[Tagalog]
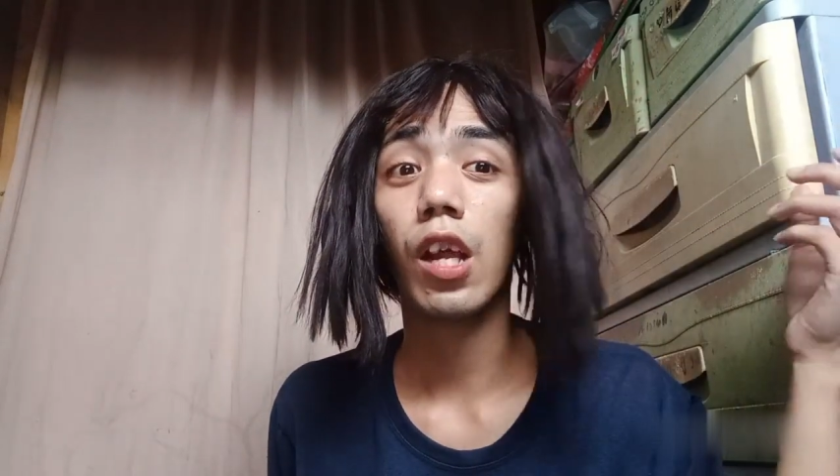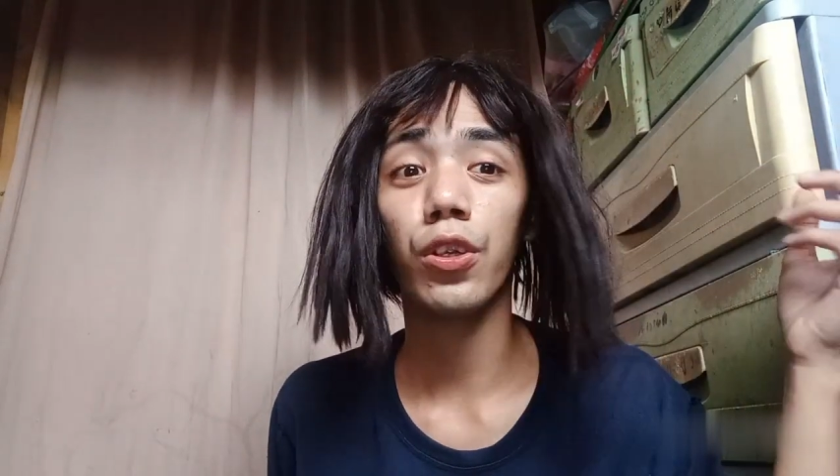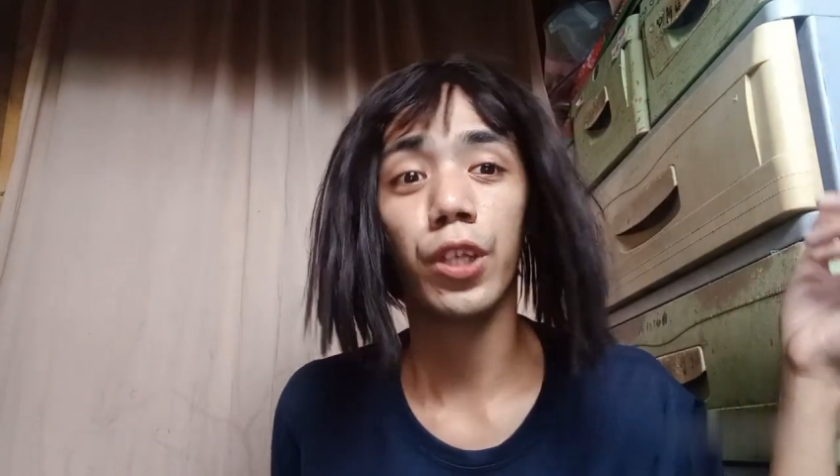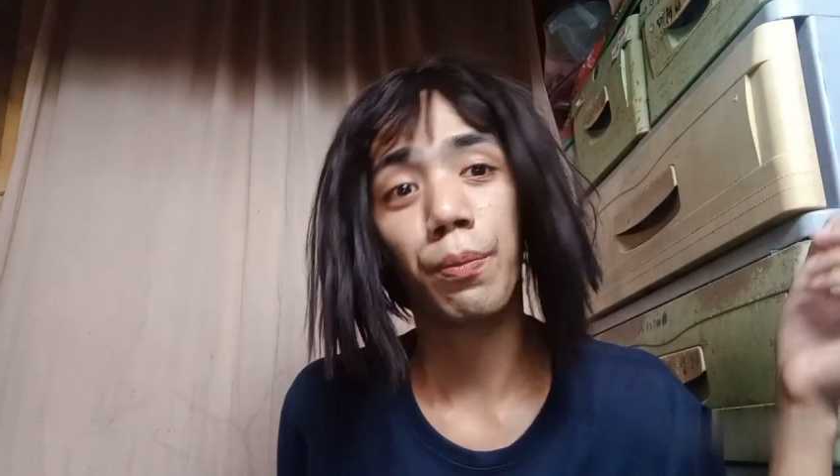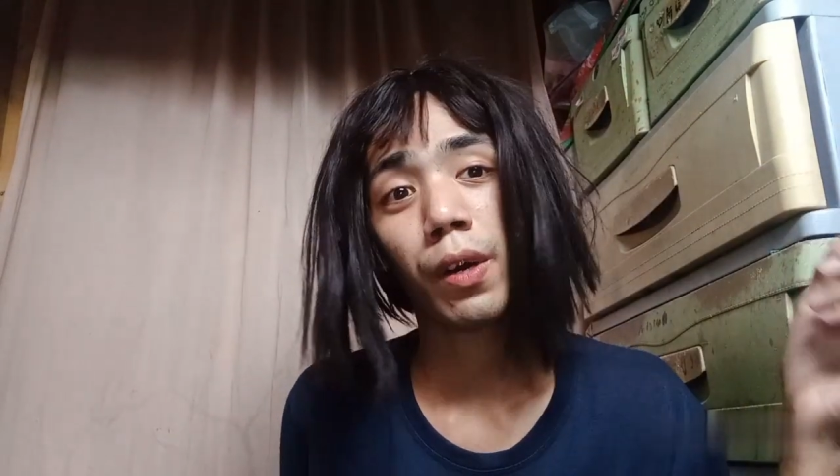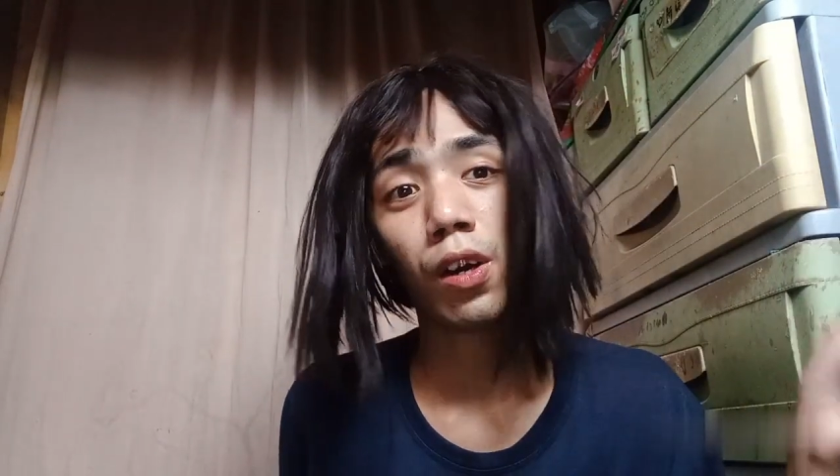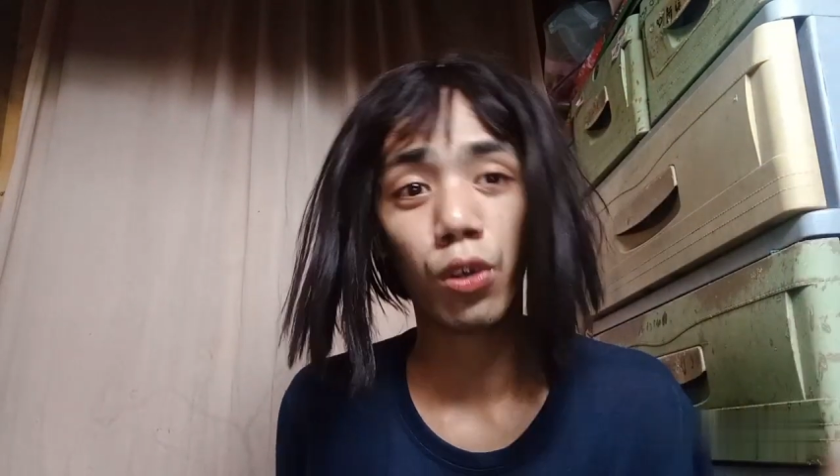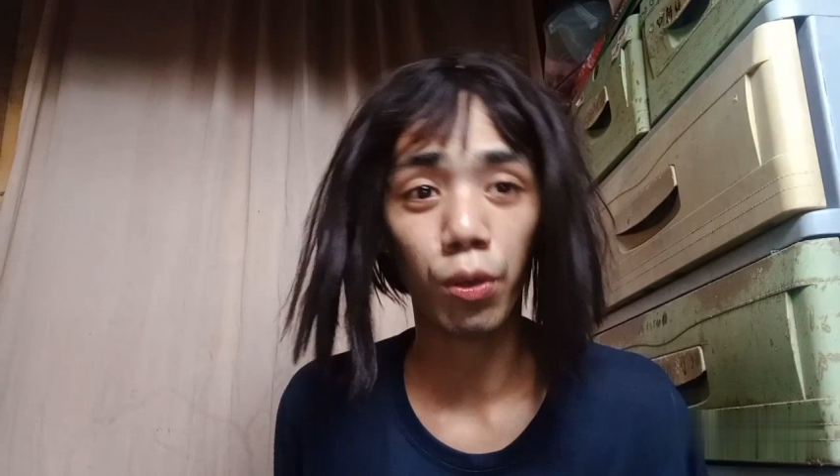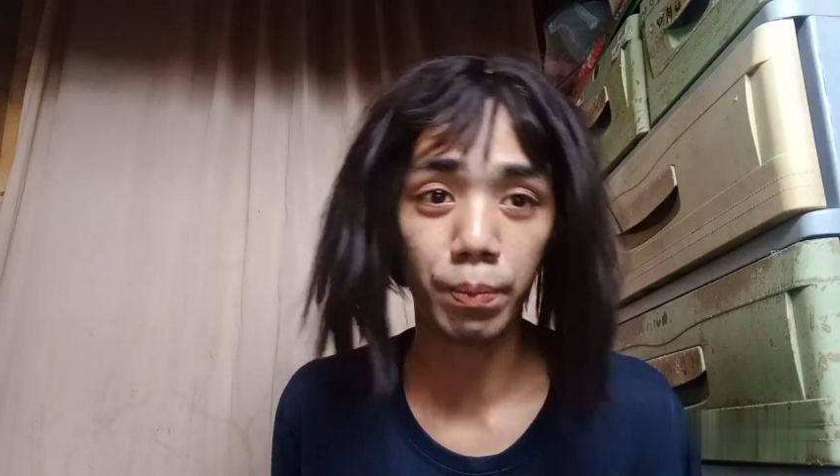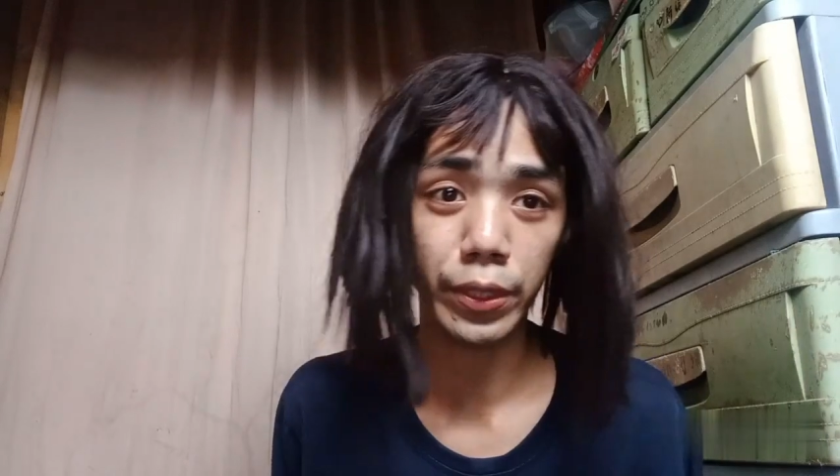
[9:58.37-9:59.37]
Lalo na yung
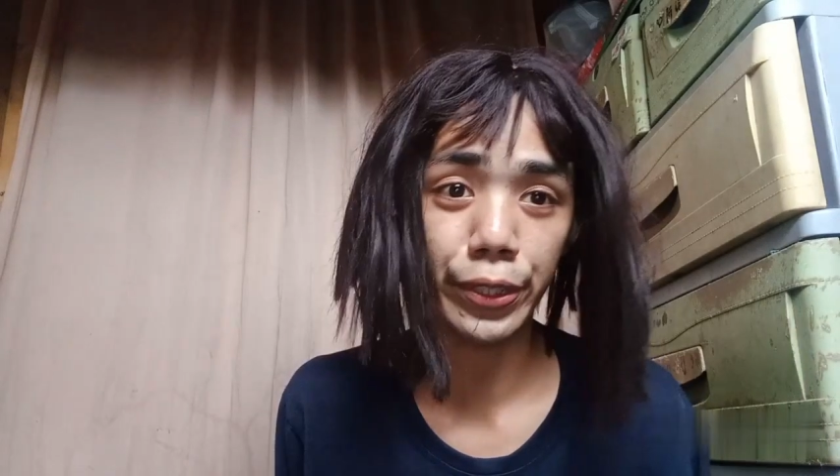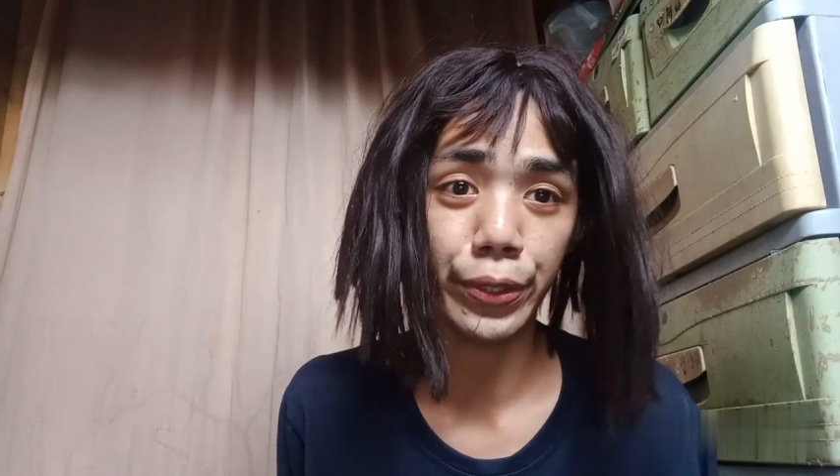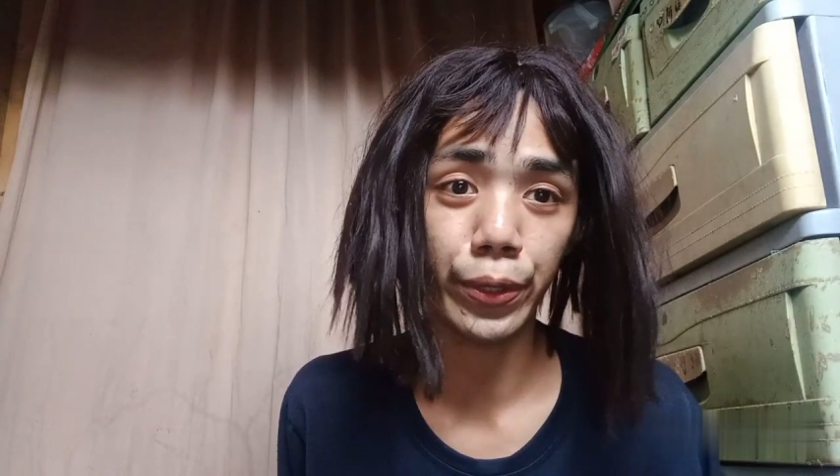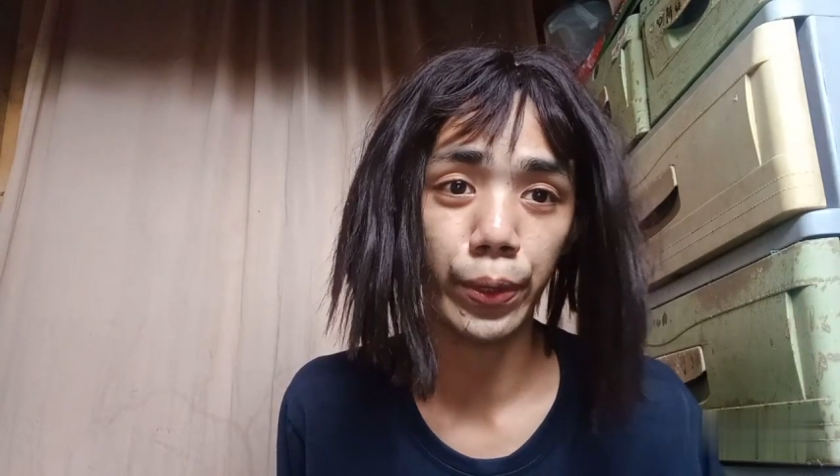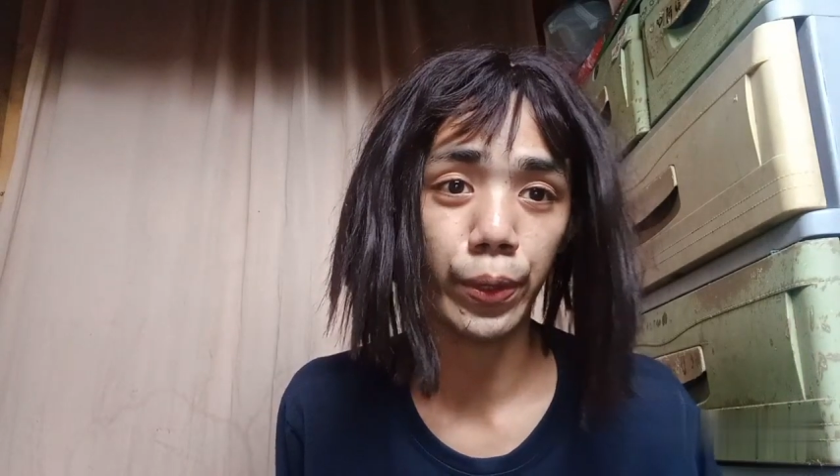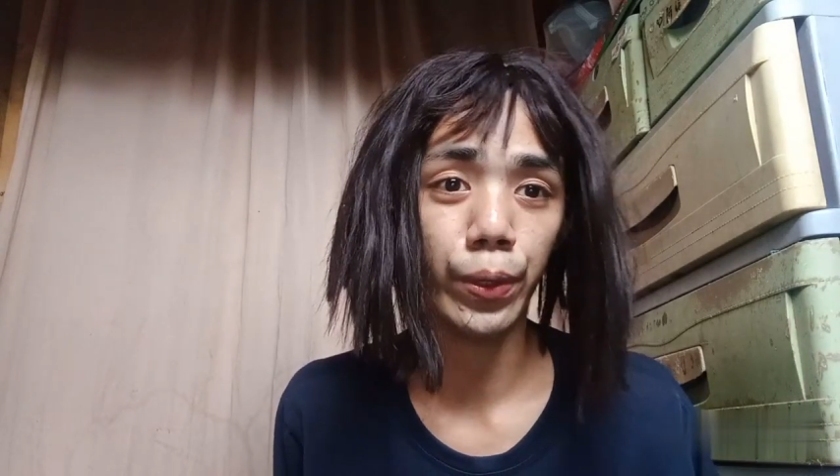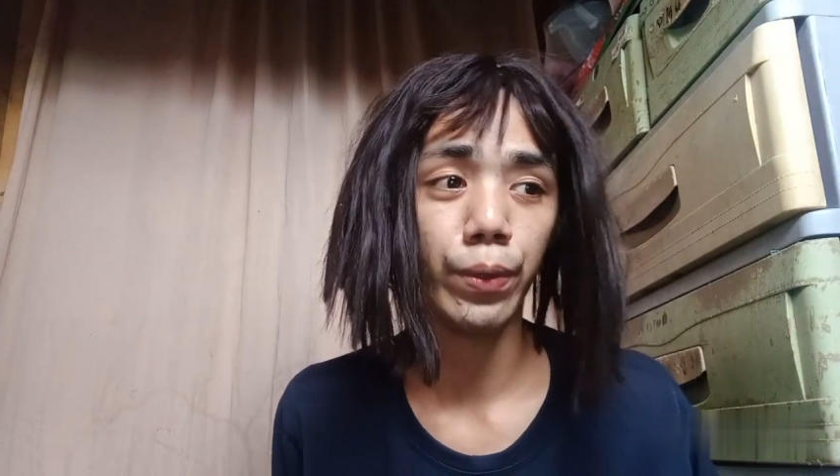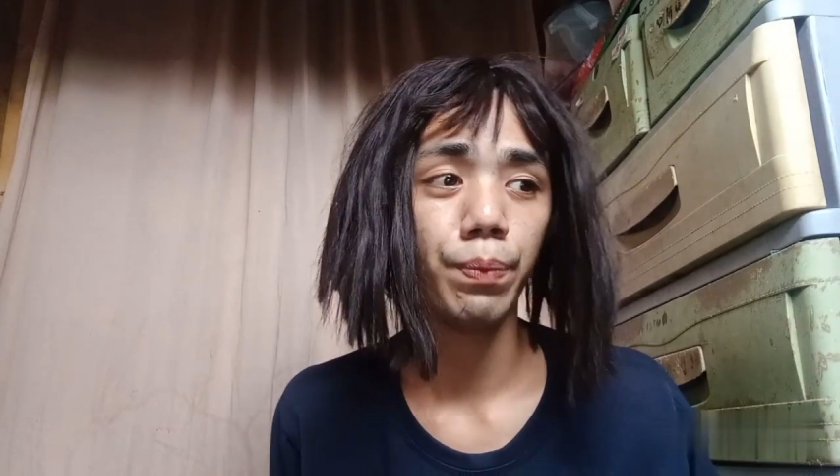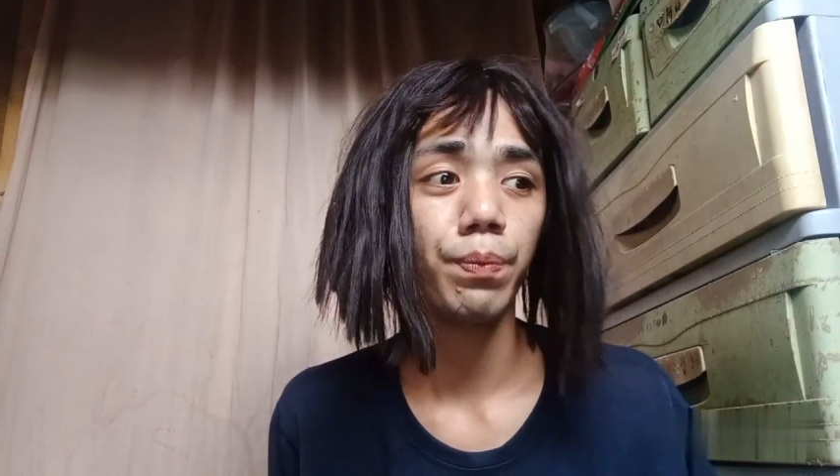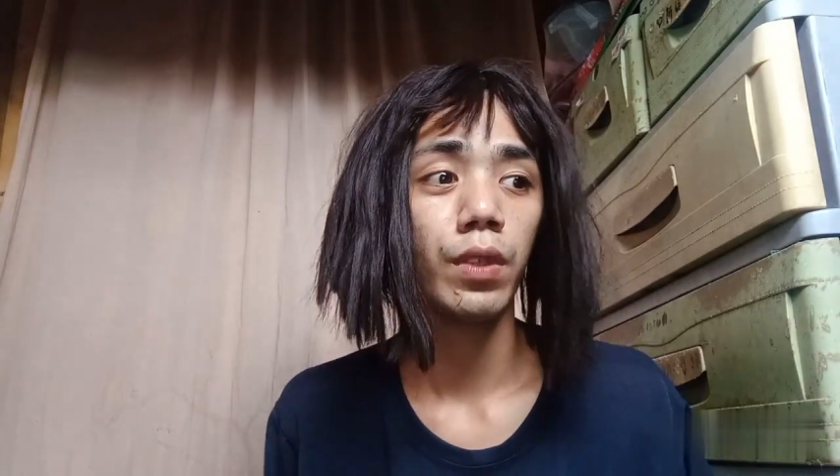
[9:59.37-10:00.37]
mga Cobido,